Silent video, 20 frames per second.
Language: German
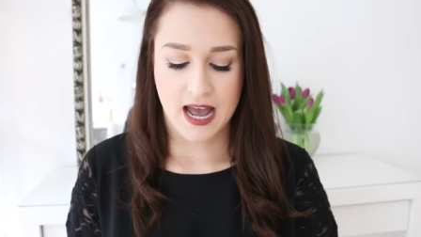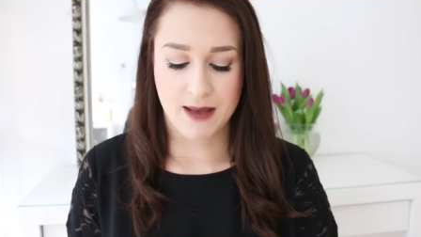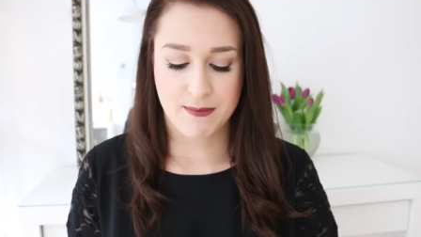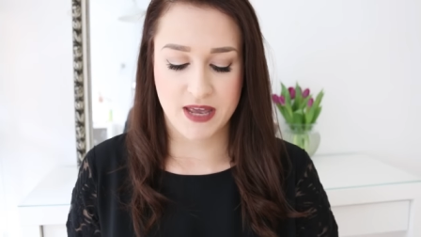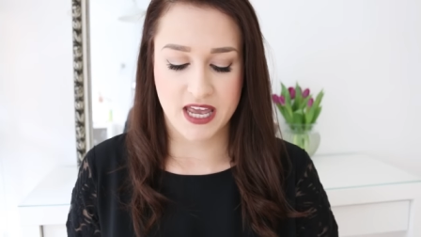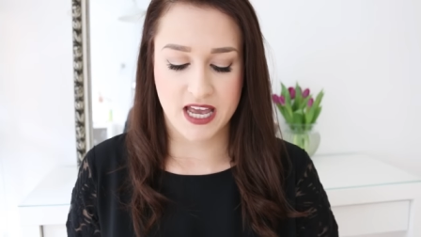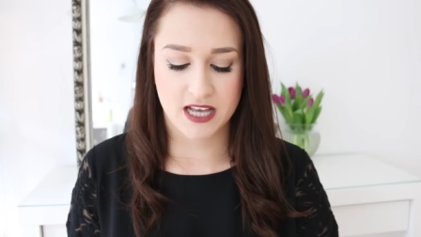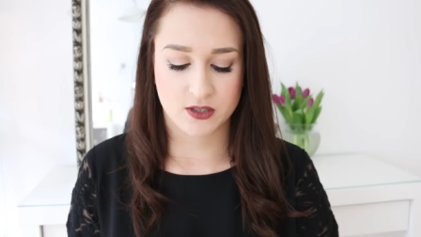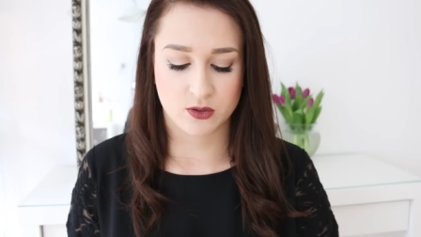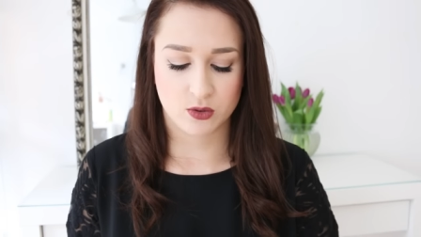Haben
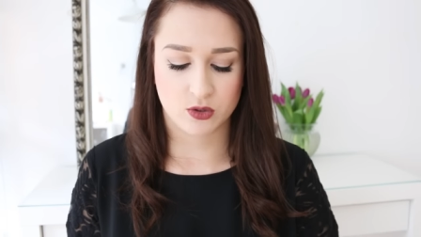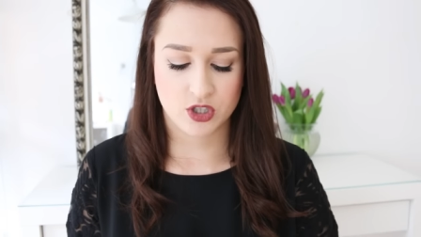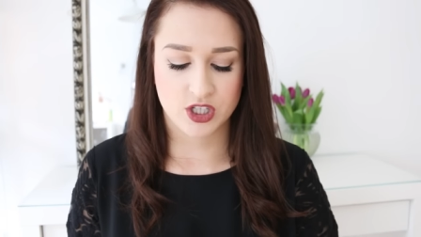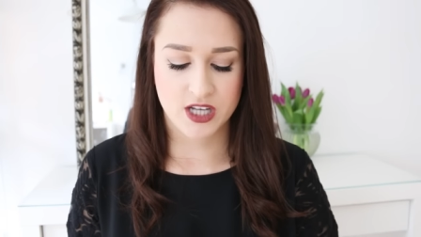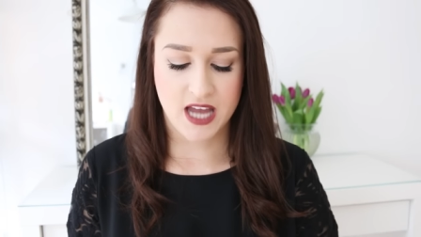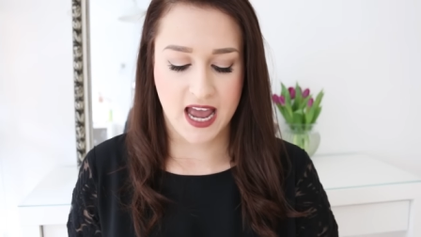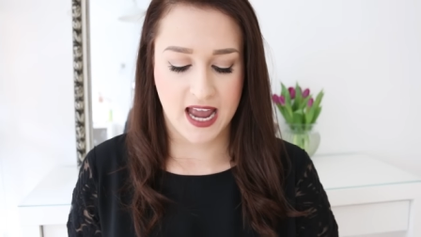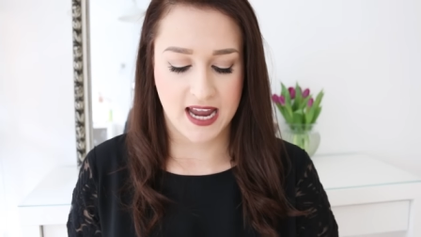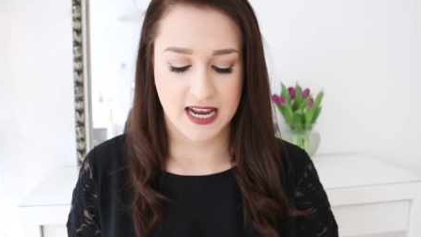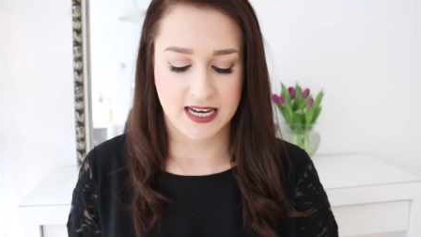eher so ein
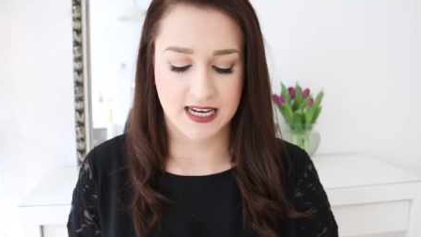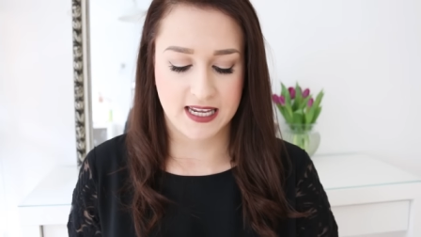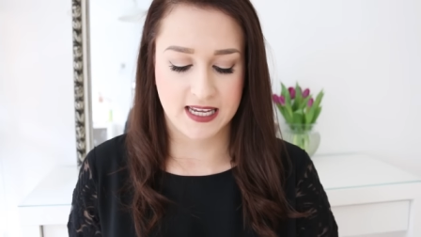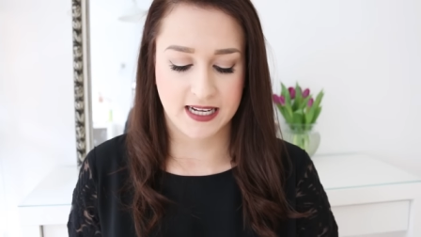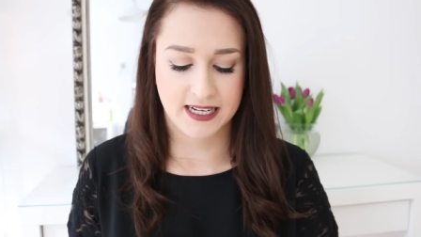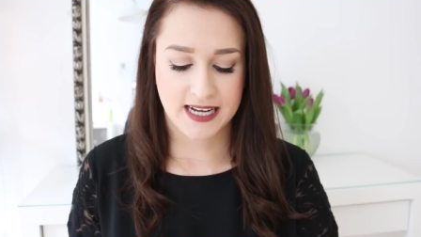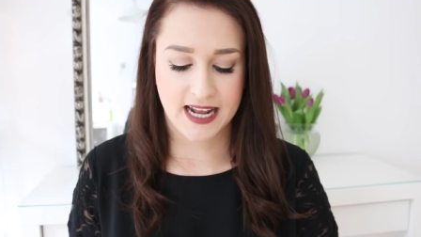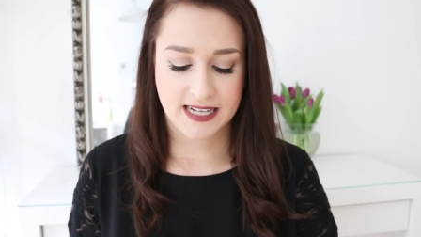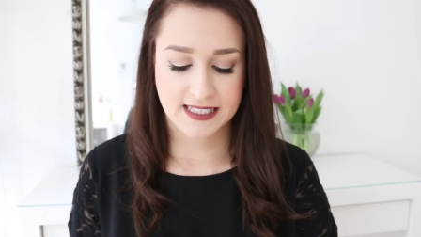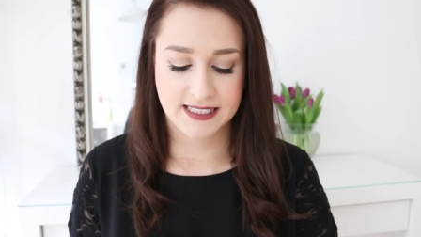
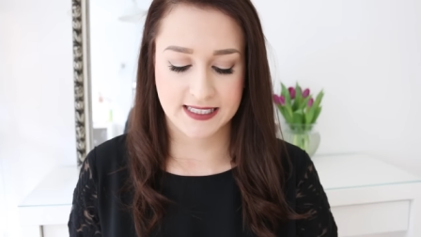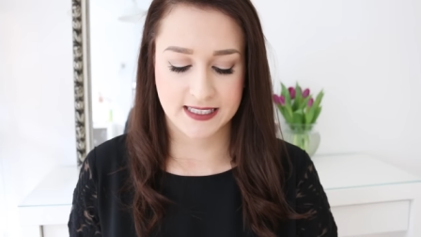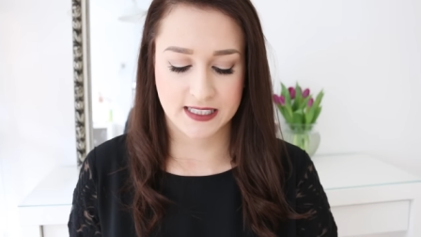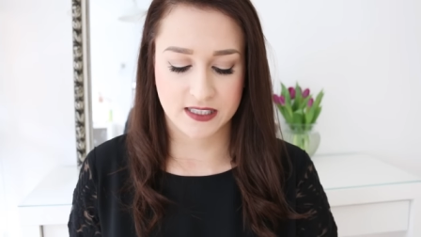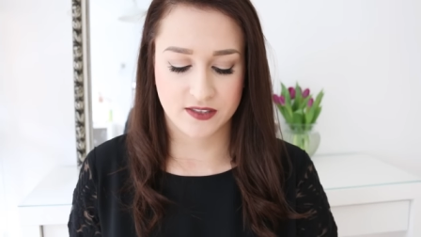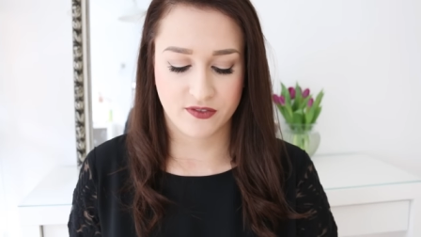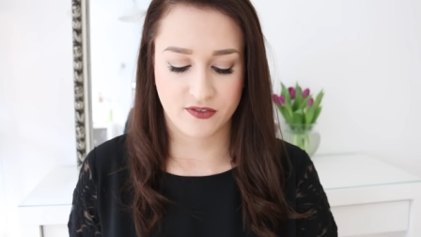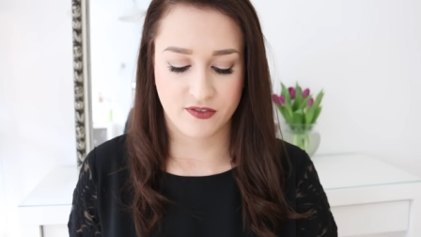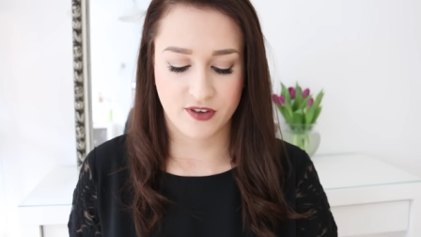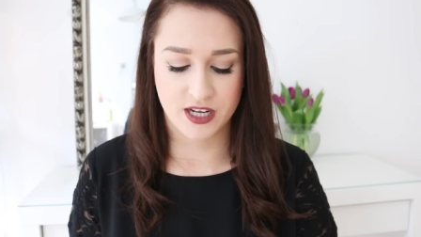shiny,
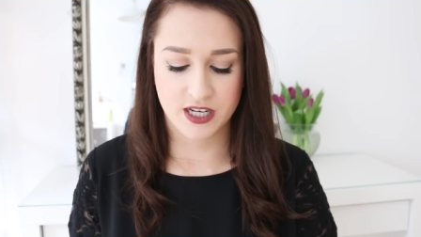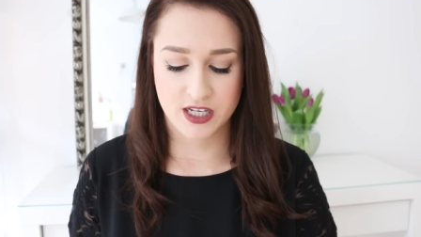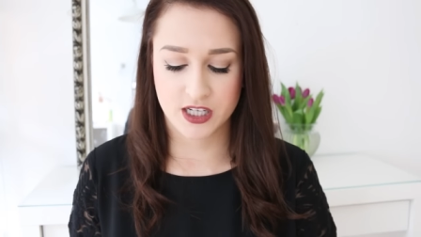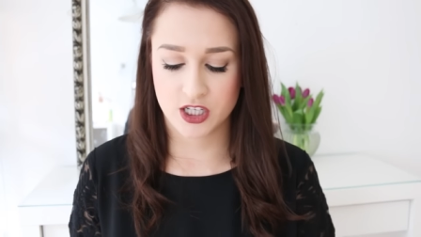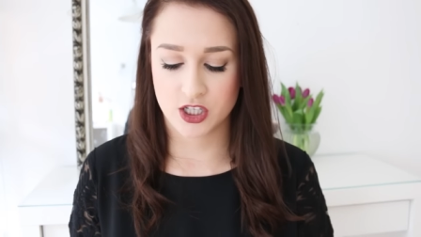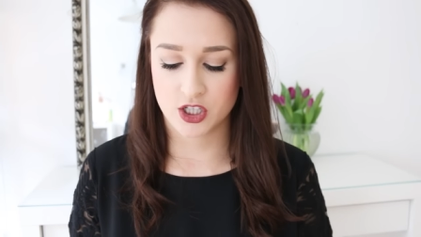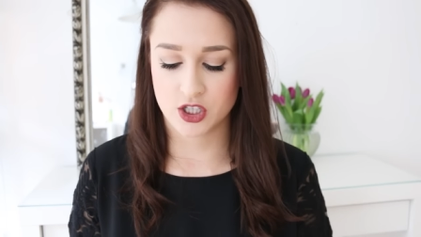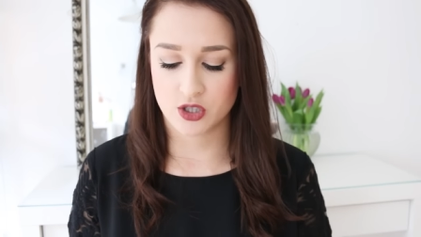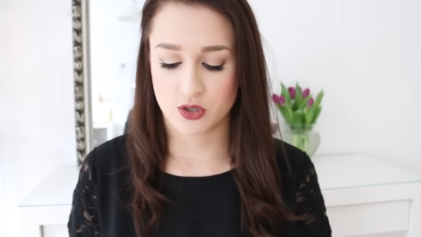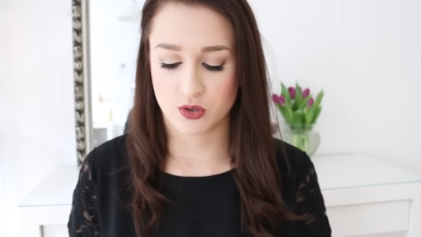glänzendes
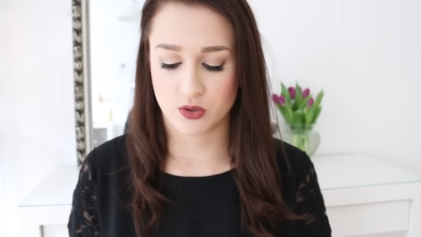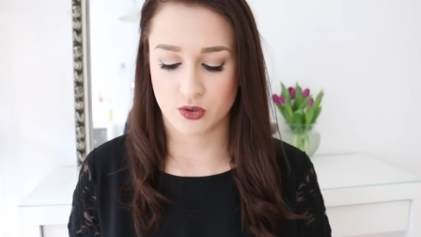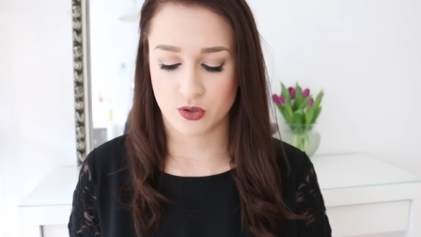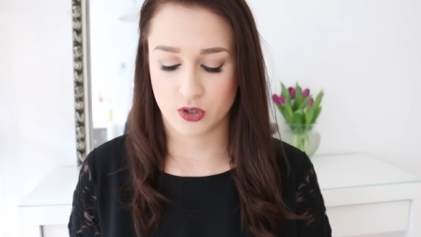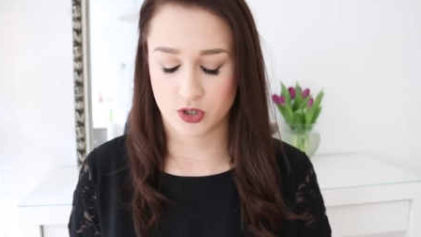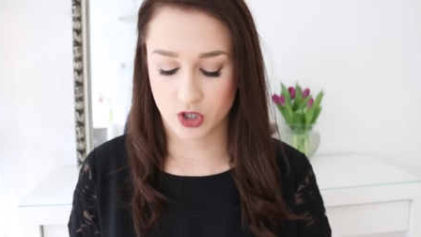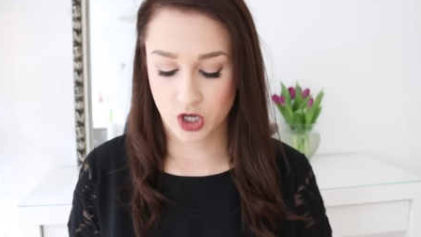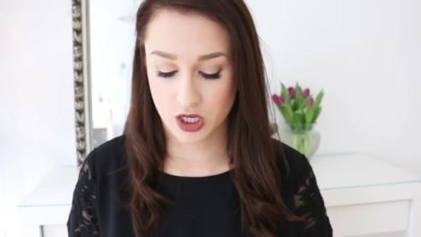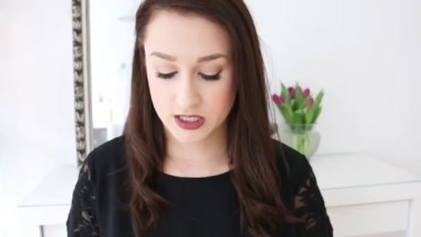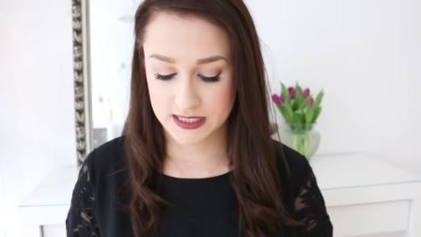Finish
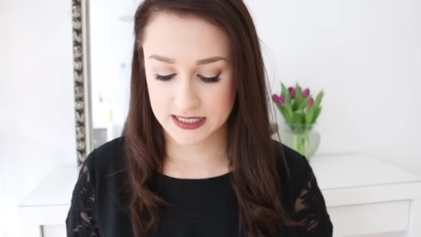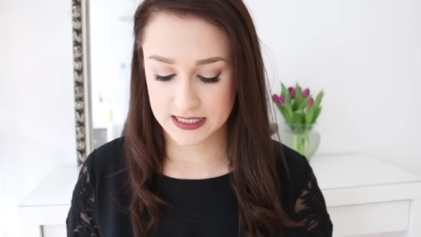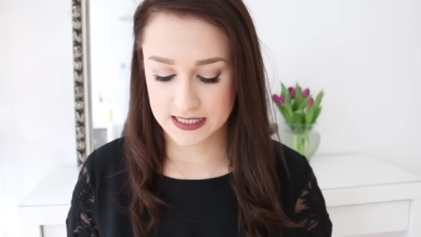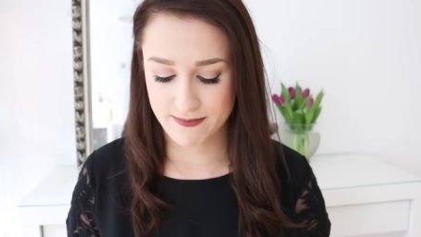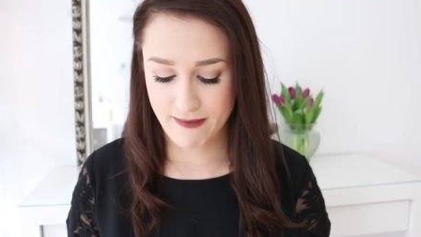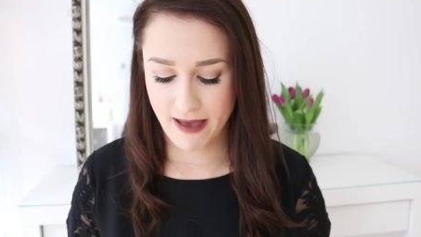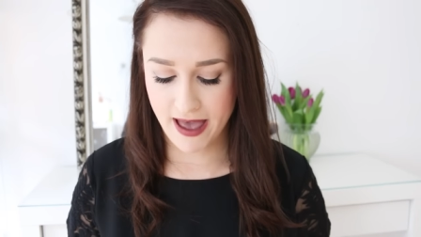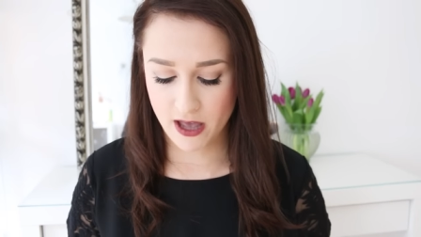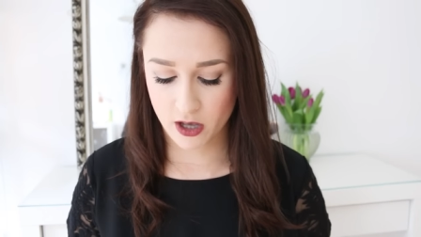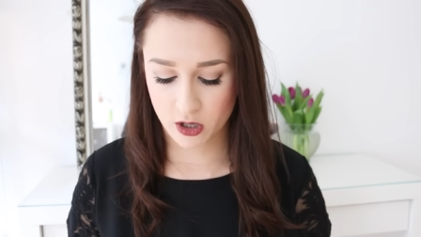und kosten
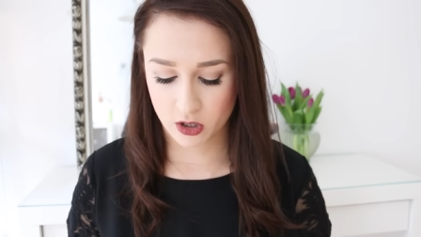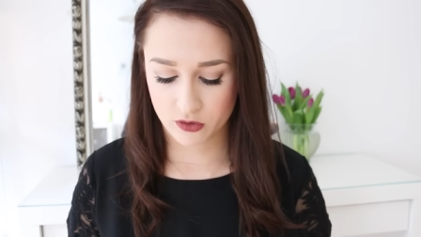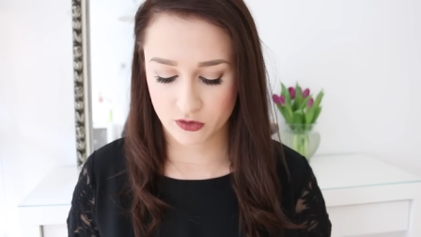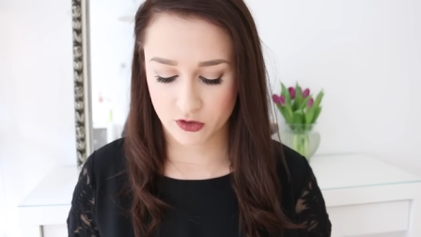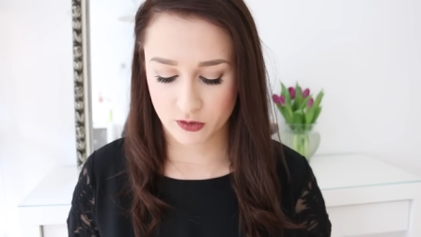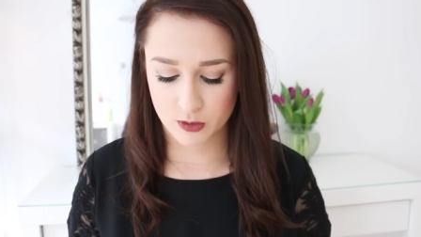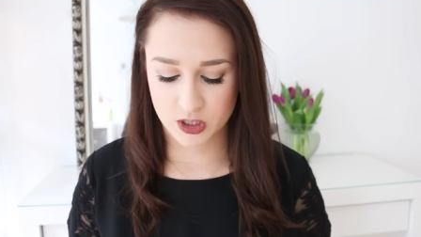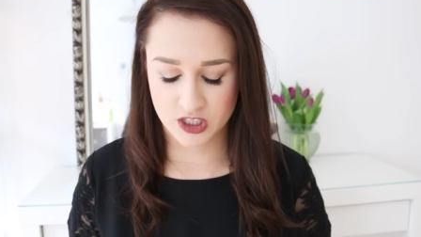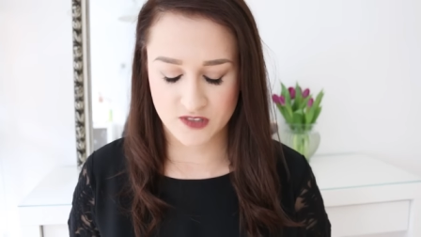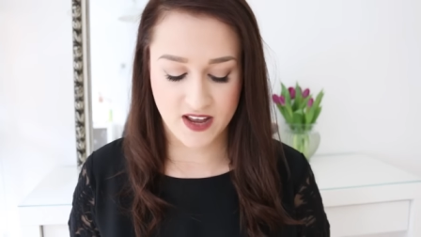2,25
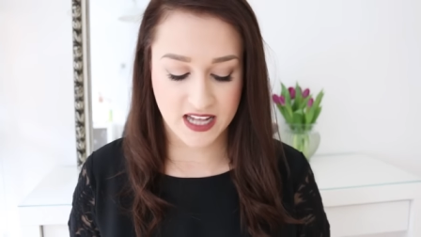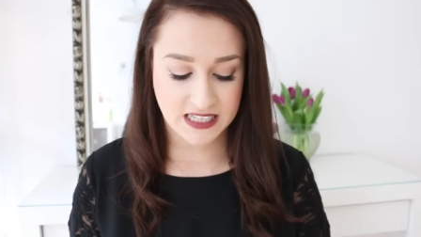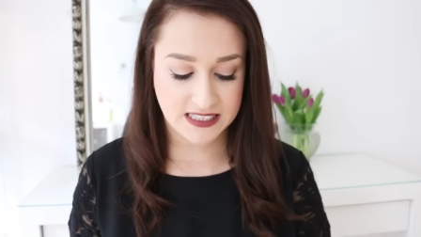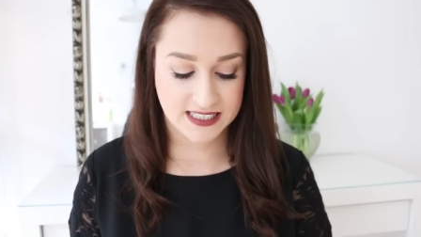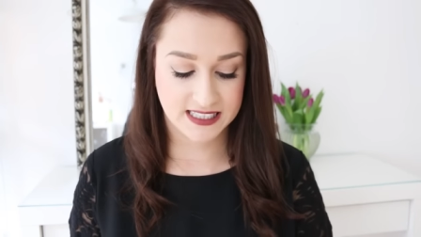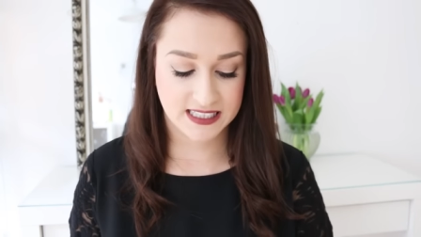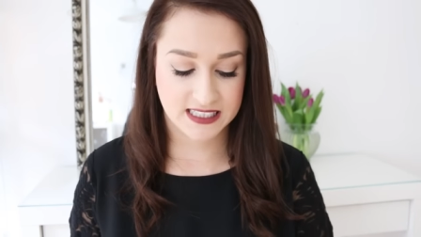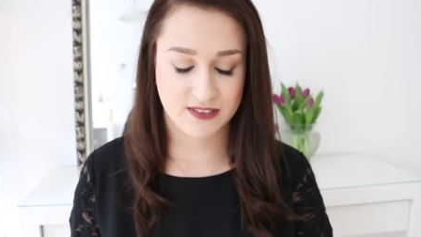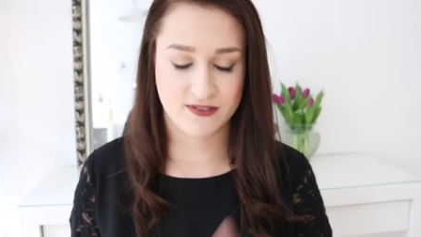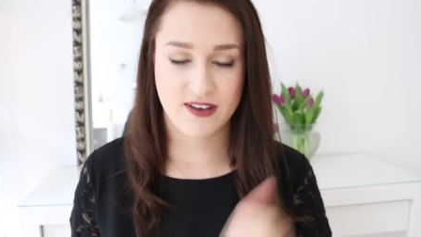Euro.